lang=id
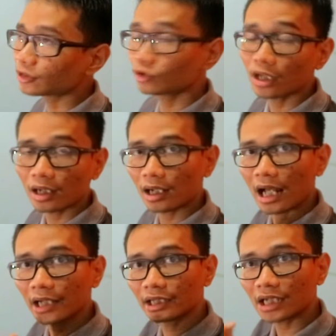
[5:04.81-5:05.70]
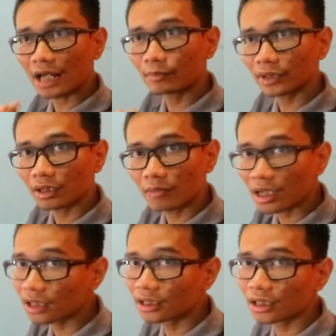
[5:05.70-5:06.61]
itu yang akhir April
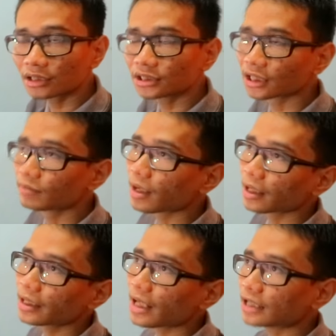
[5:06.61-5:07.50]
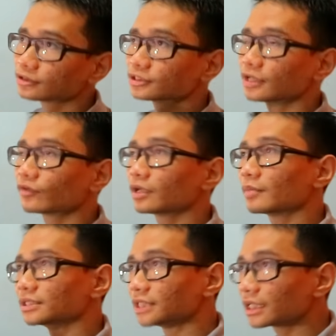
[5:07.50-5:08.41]
kemarin dirilis ya gimana yang Asus
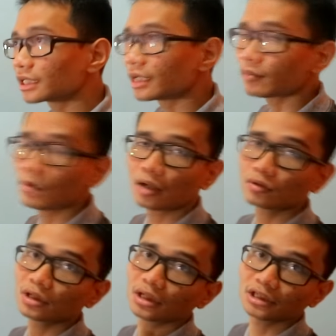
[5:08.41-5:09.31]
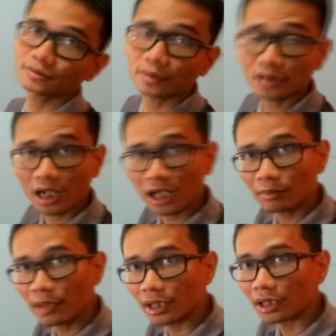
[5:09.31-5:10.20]
Zenfone 5Z yang baru dirilis
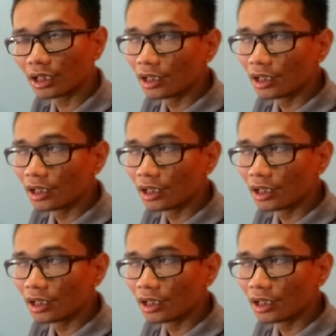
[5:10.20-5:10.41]
pertengahan Mei.